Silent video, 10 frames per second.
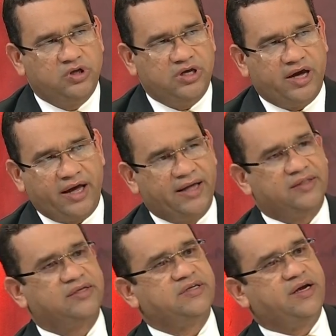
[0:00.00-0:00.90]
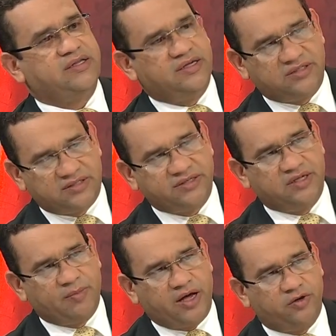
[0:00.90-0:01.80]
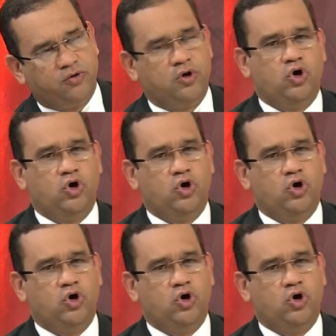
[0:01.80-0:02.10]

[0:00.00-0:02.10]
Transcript: día, antes era el 16 de mayo,